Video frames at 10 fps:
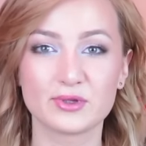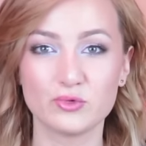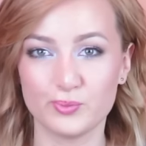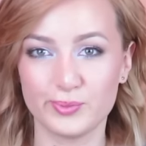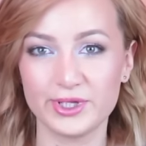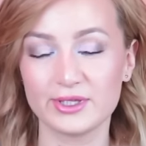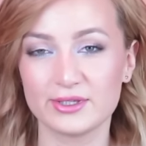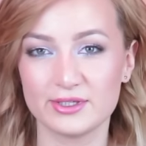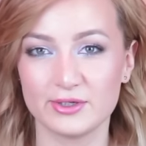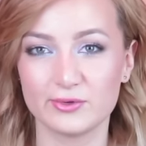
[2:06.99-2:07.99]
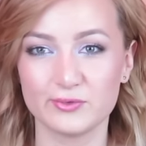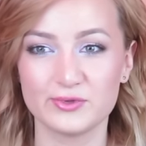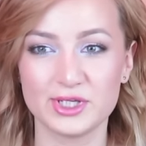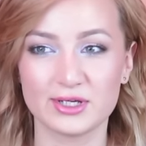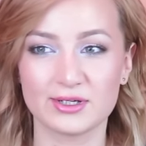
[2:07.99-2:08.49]
ну, понятное дело, у
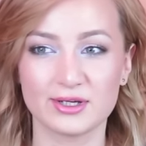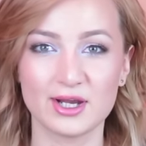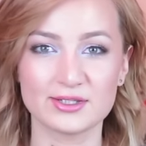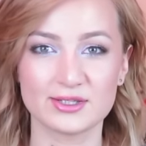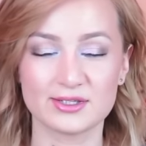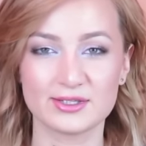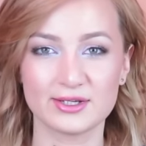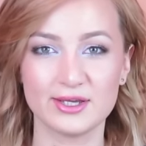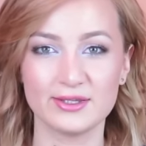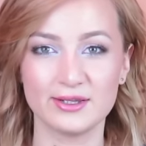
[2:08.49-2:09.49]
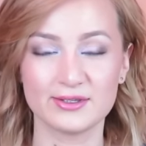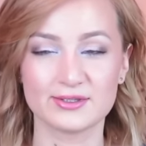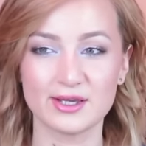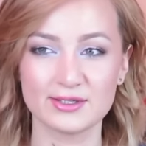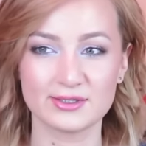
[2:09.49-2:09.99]
всех разное строение
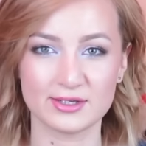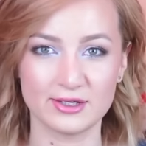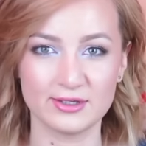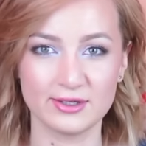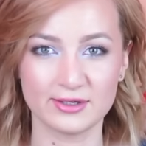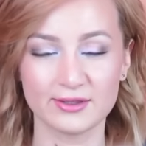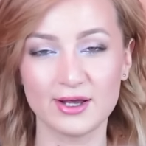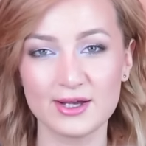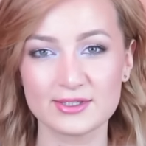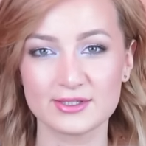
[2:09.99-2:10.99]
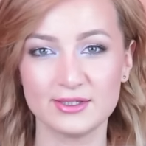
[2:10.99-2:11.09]
лица, строение глаз,